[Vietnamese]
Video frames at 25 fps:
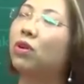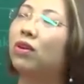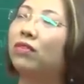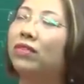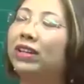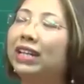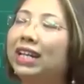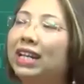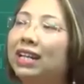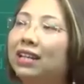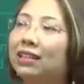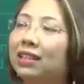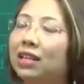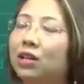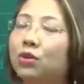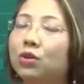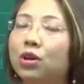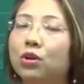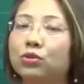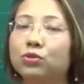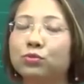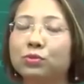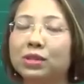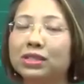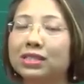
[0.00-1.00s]
đoạn reading người ta yêu
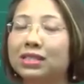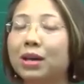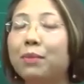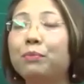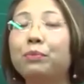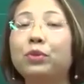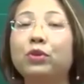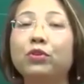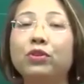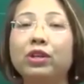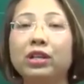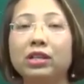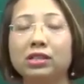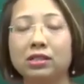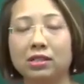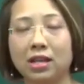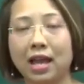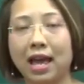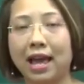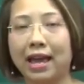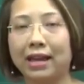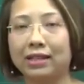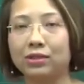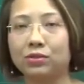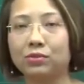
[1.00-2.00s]
cầu chúng ta summary
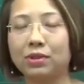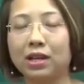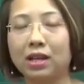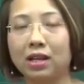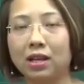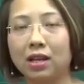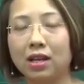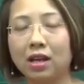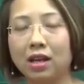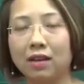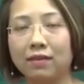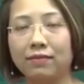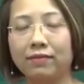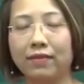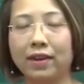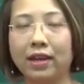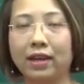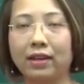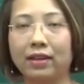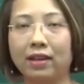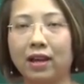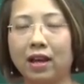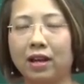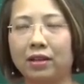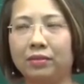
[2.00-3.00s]
lại chúng ta
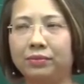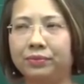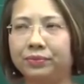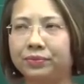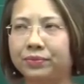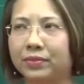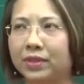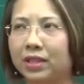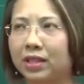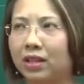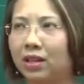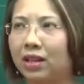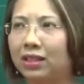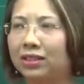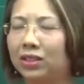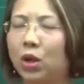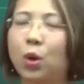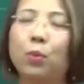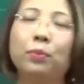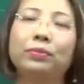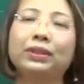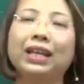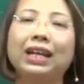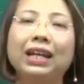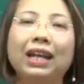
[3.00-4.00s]
phải à, là
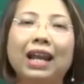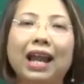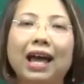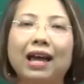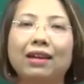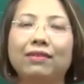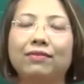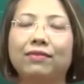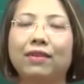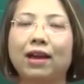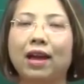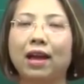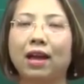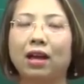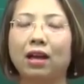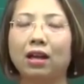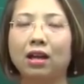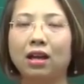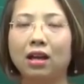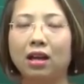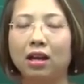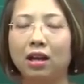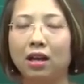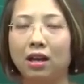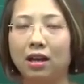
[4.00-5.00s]
tóm tắt lại và
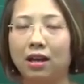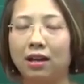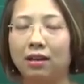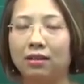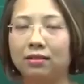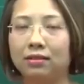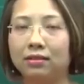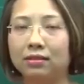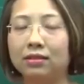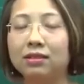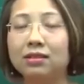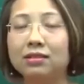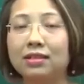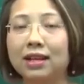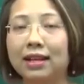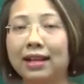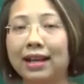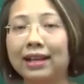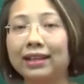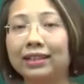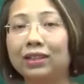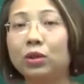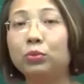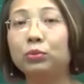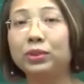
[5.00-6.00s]
à, đưa ra
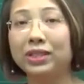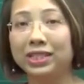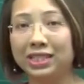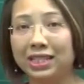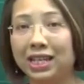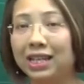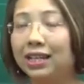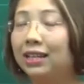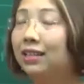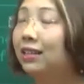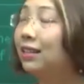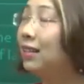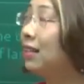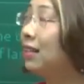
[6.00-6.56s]
các cái thông tin chính